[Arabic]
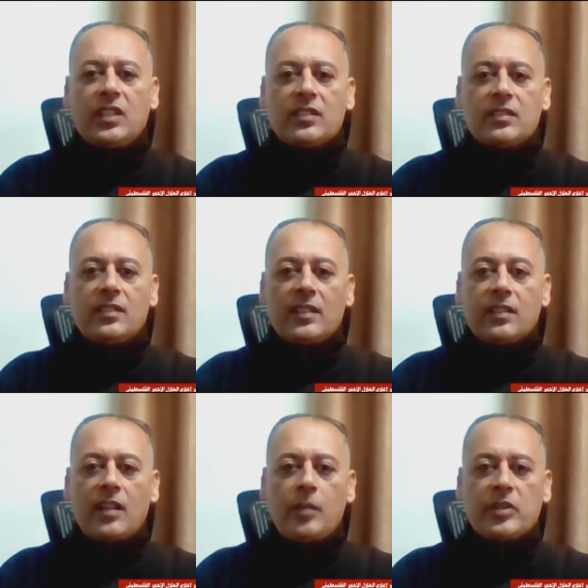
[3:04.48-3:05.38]
جمعيه
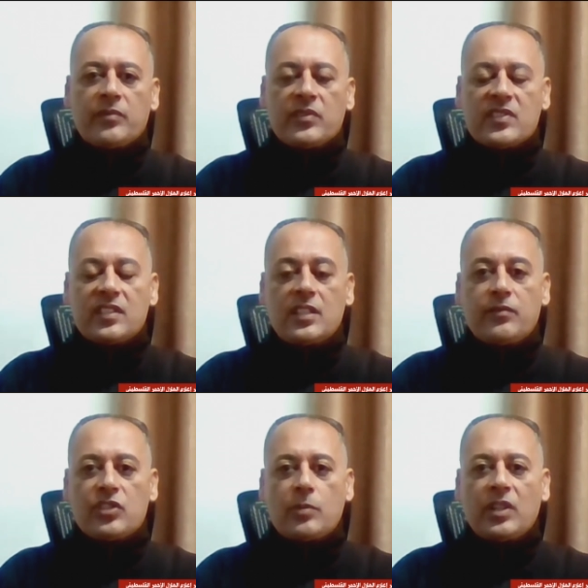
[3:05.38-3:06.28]
الهلال الاحمر الفلسطيني
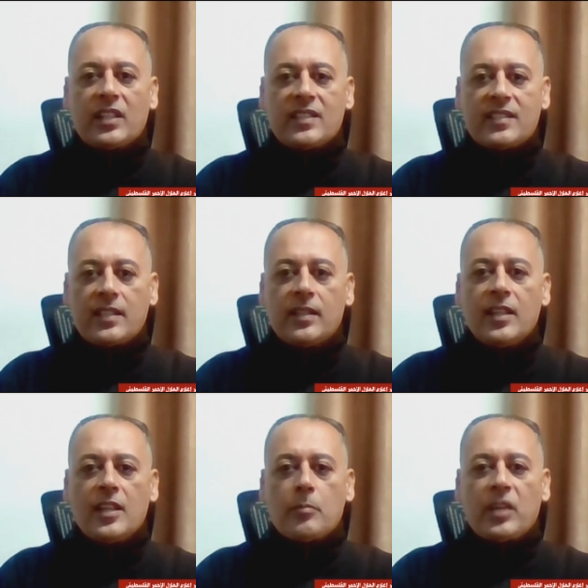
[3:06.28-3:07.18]
في شمال غزه
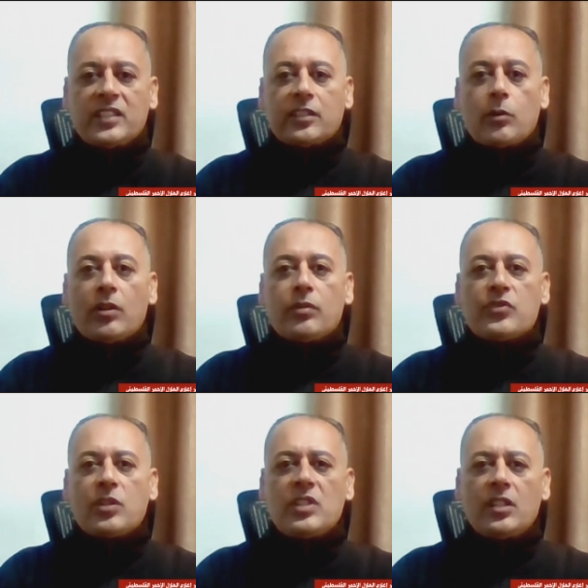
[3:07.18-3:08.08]
بعد توقف
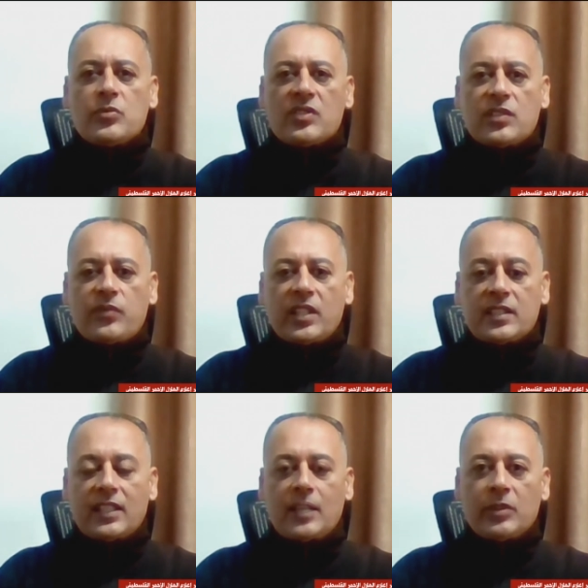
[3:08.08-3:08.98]
جميع
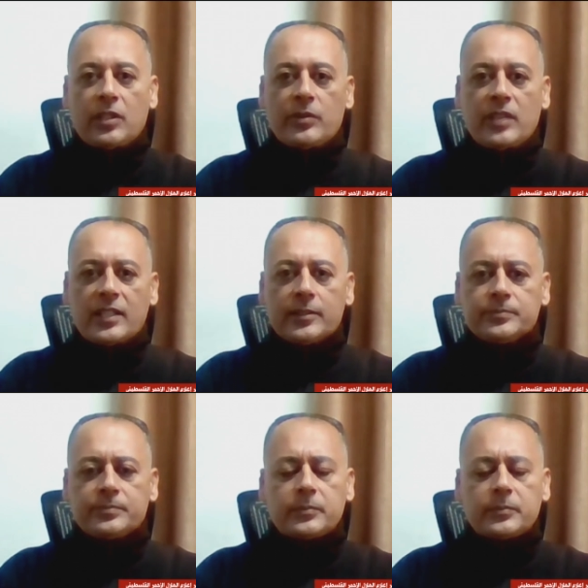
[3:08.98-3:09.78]
المستشفيات العامله هناك